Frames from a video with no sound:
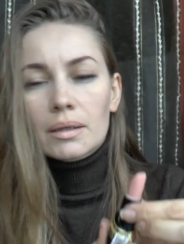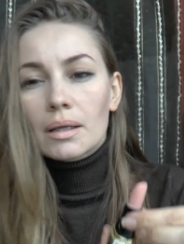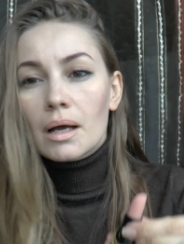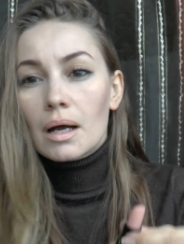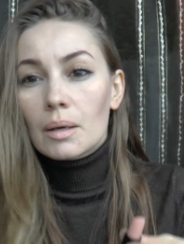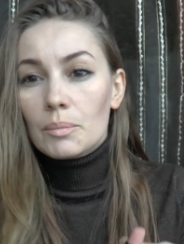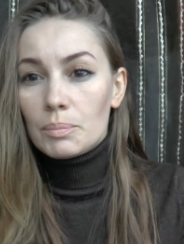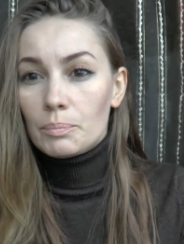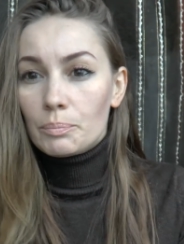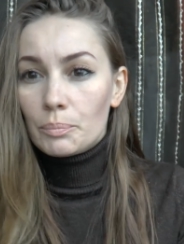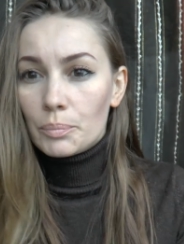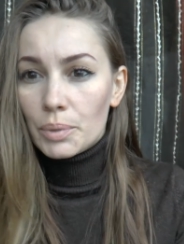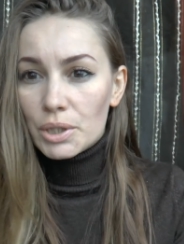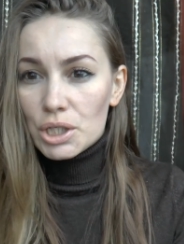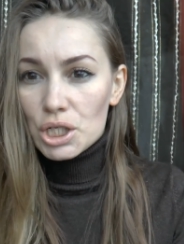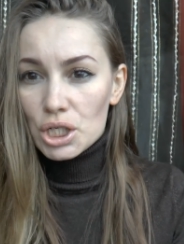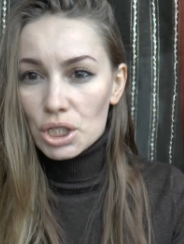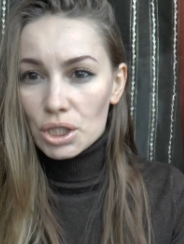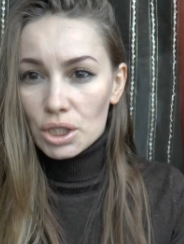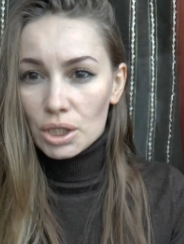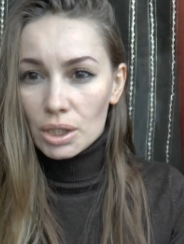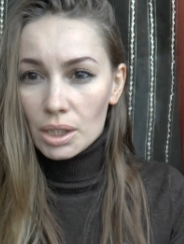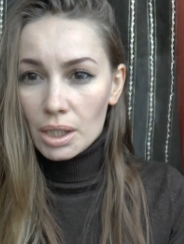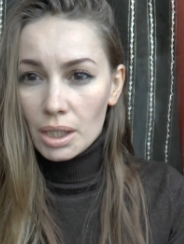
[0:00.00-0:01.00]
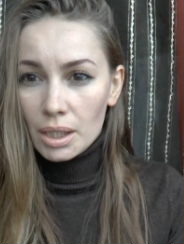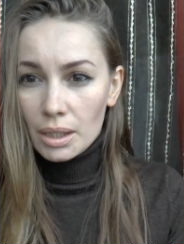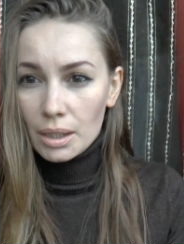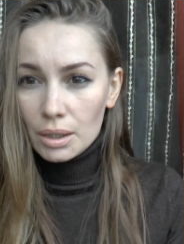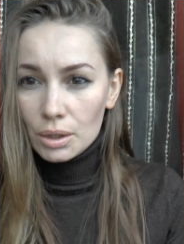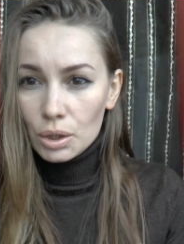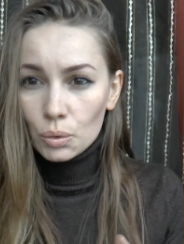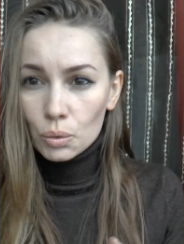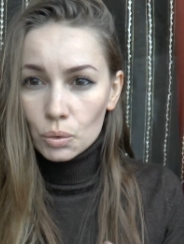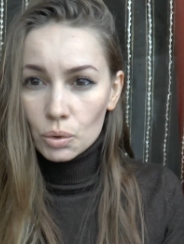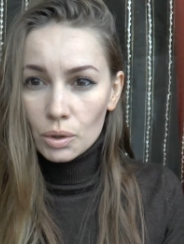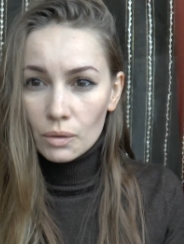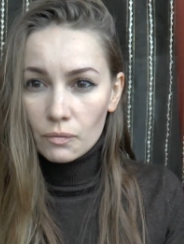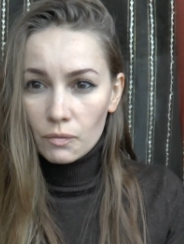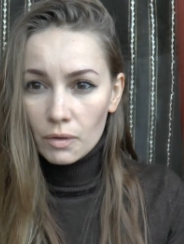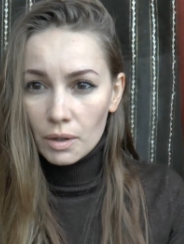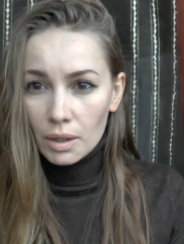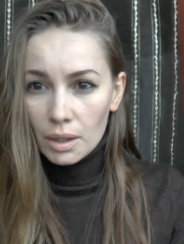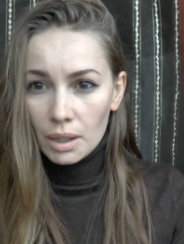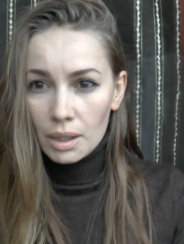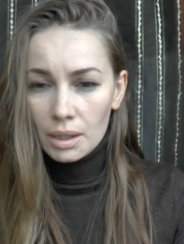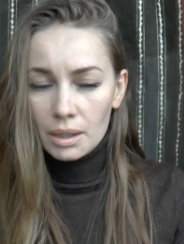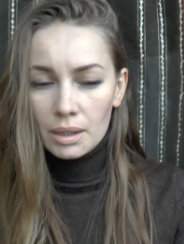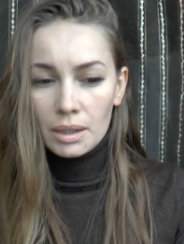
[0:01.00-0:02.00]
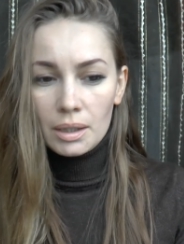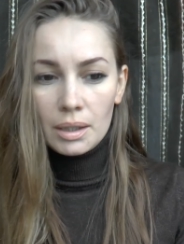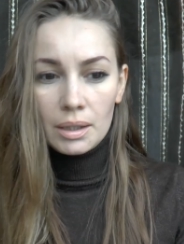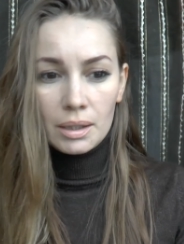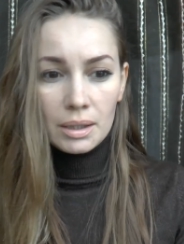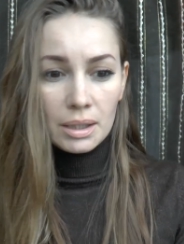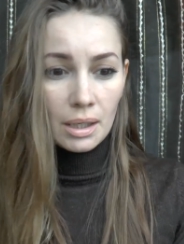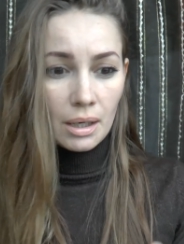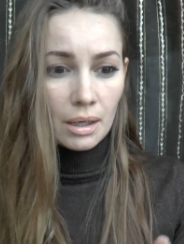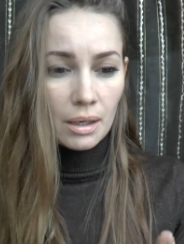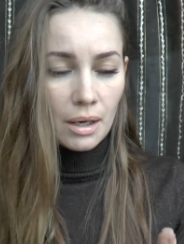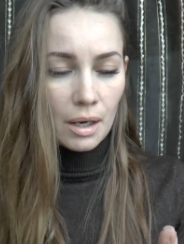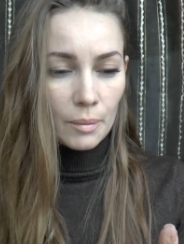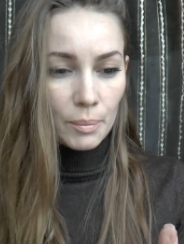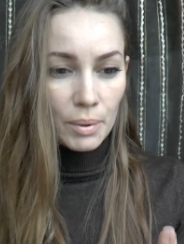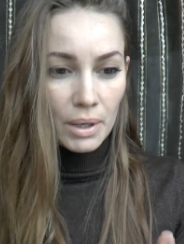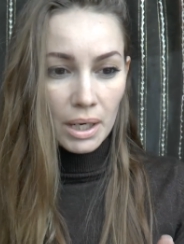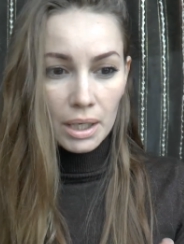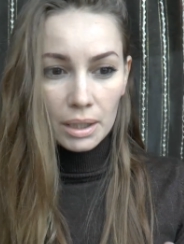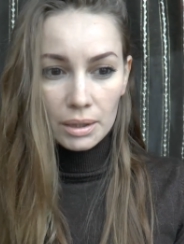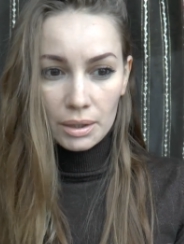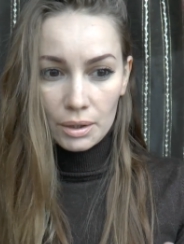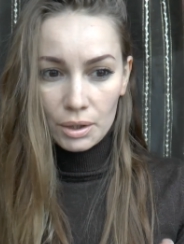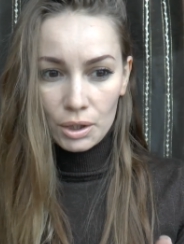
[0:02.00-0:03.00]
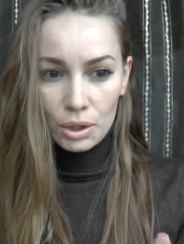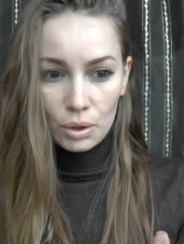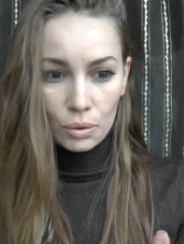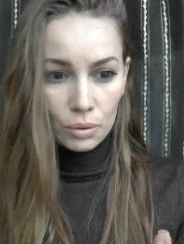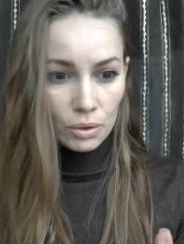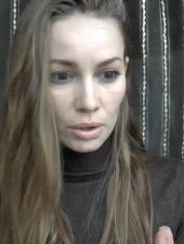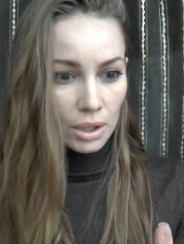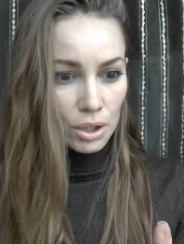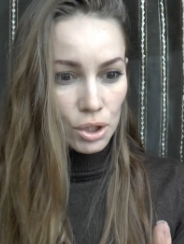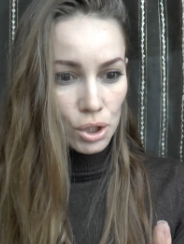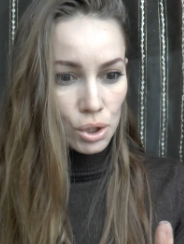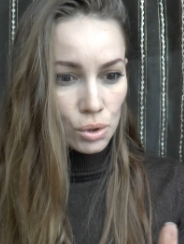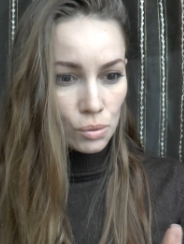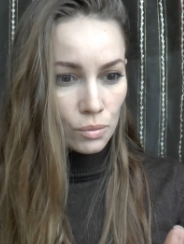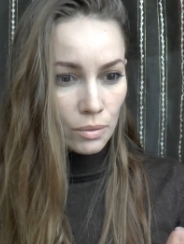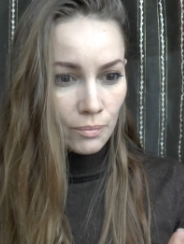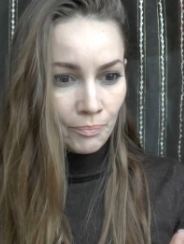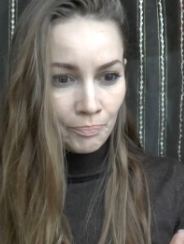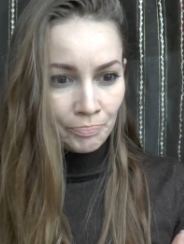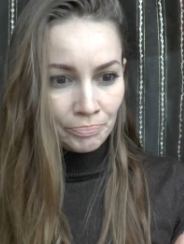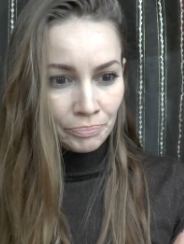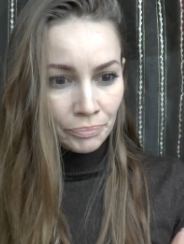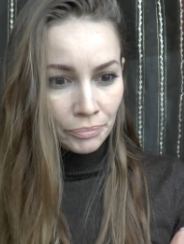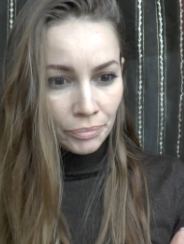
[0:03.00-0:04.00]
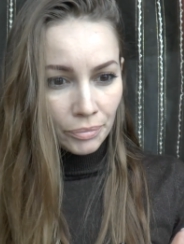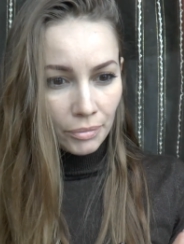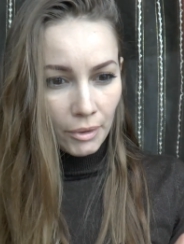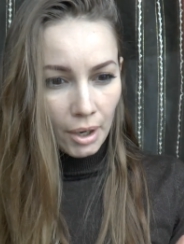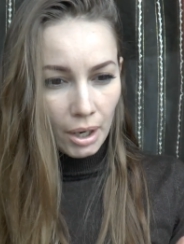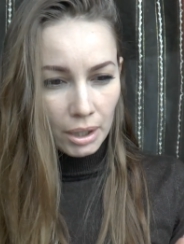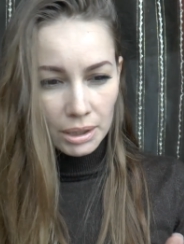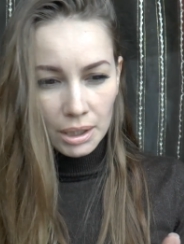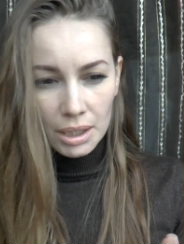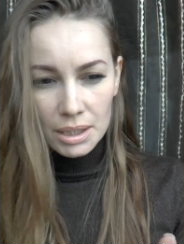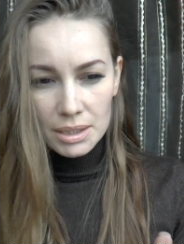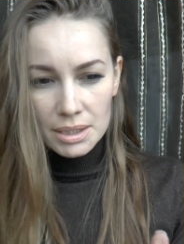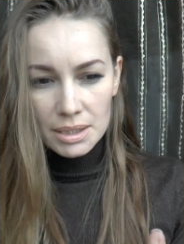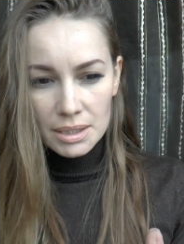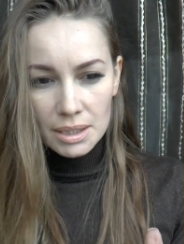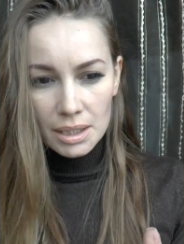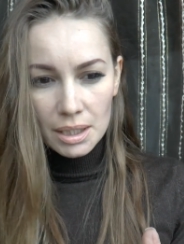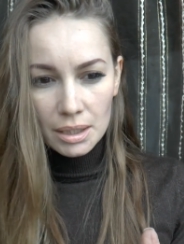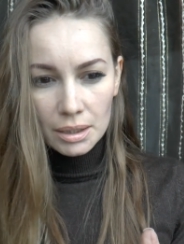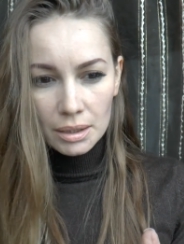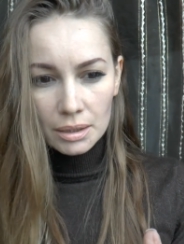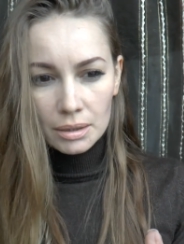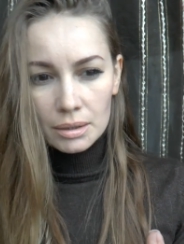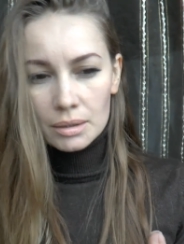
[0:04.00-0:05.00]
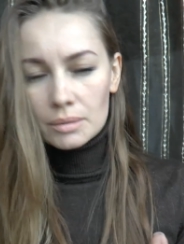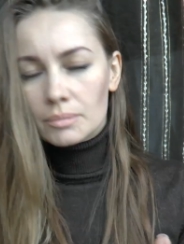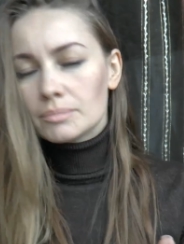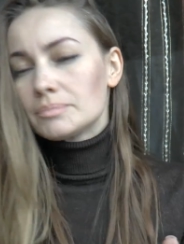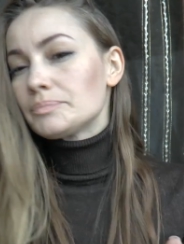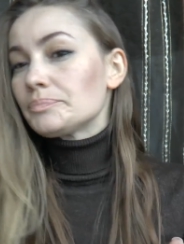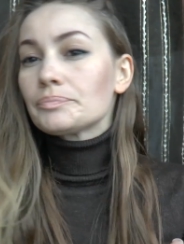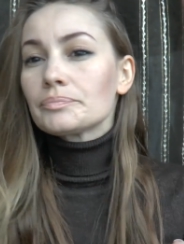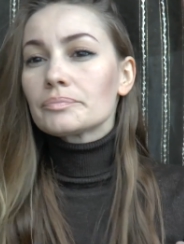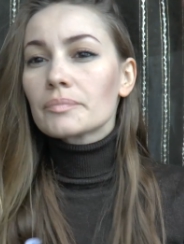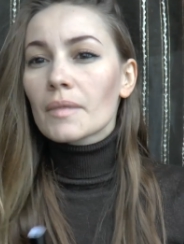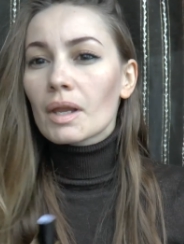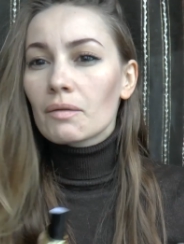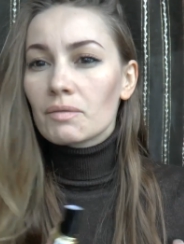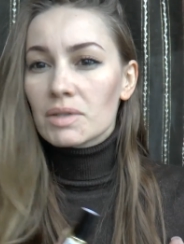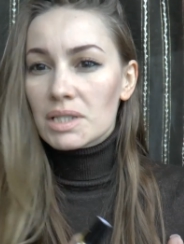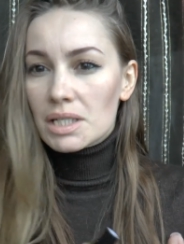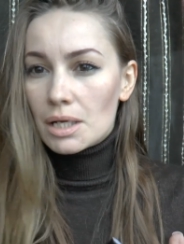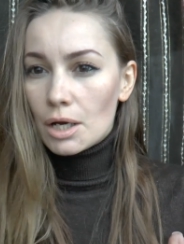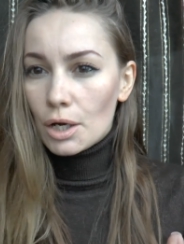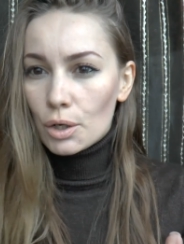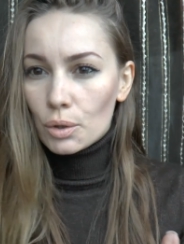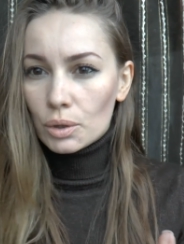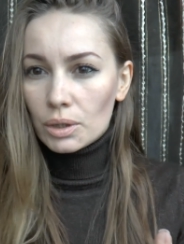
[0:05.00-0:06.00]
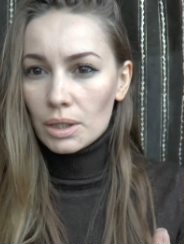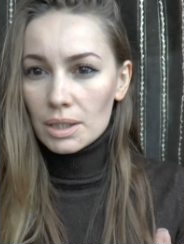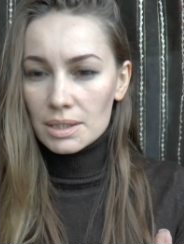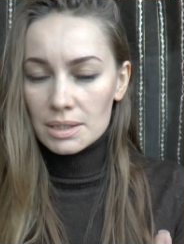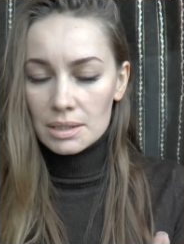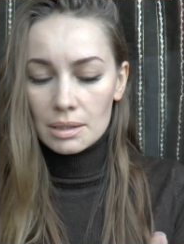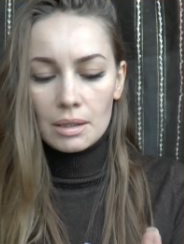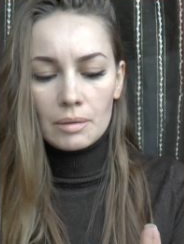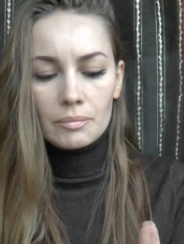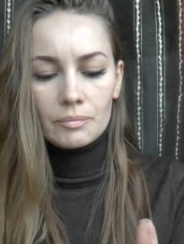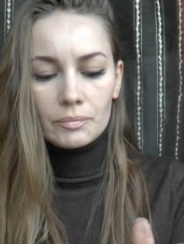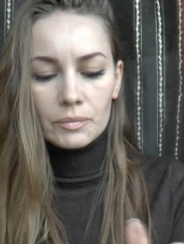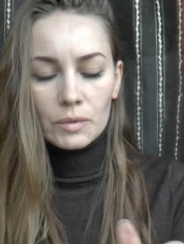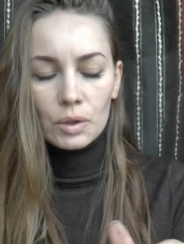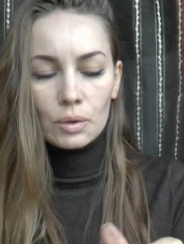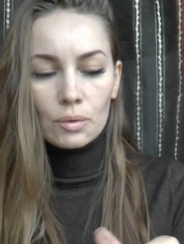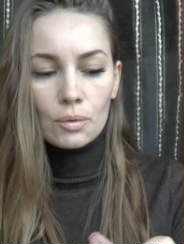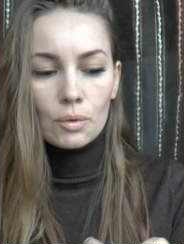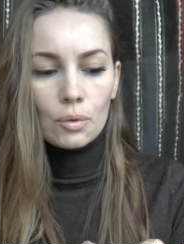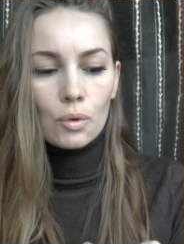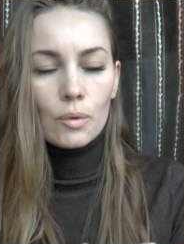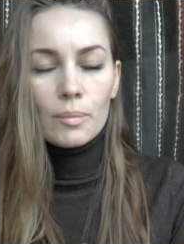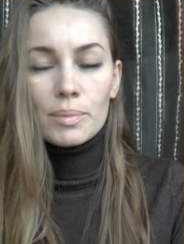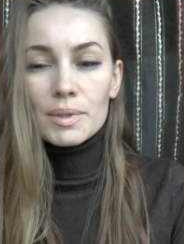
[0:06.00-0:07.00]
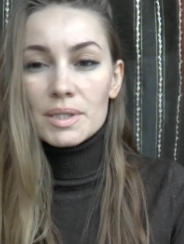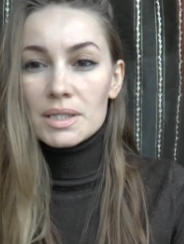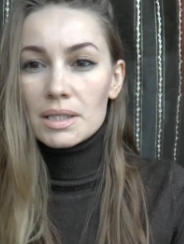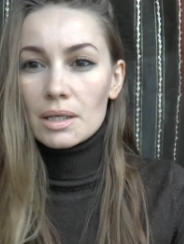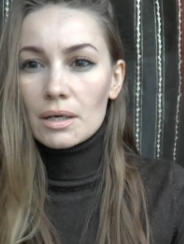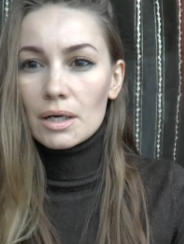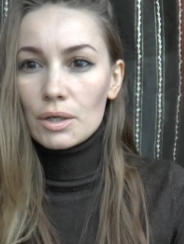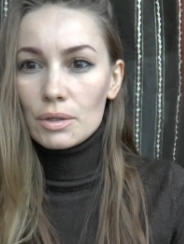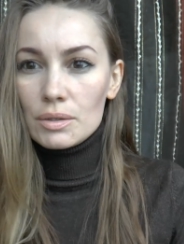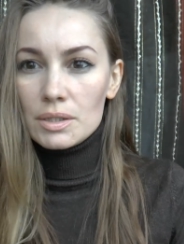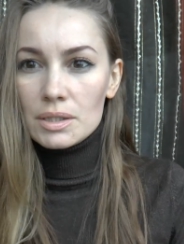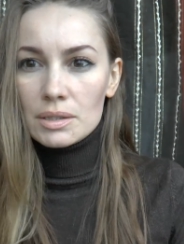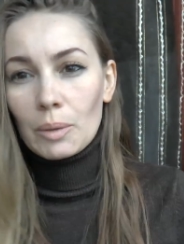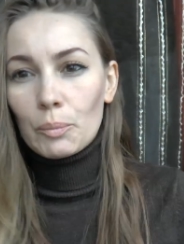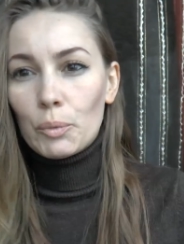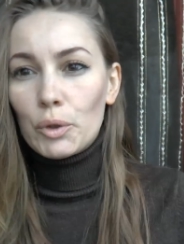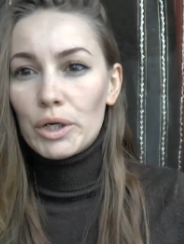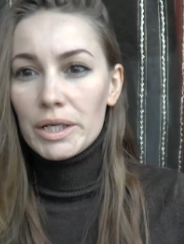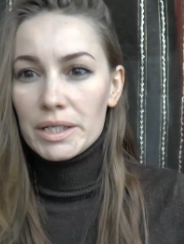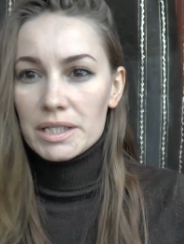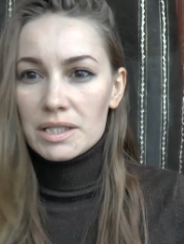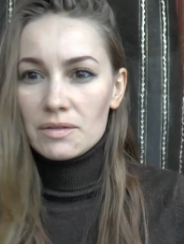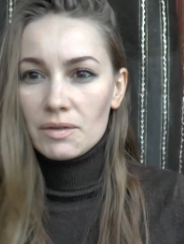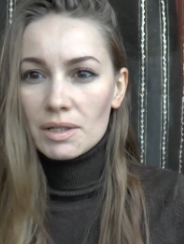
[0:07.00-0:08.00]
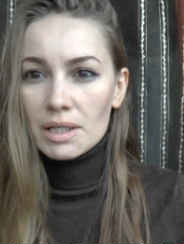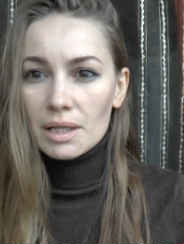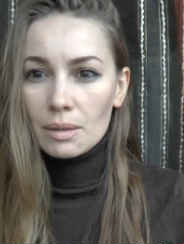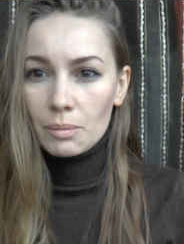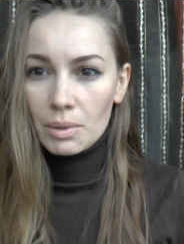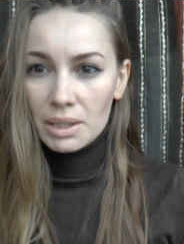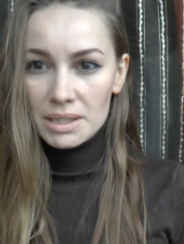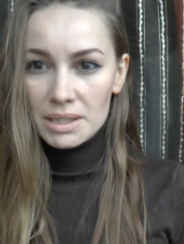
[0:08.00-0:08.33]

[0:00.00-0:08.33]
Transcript: Она обычная, нюдовая. И я, как правило, ее наношу, когда сильно выделяю глаза то губы стараюсь более светлым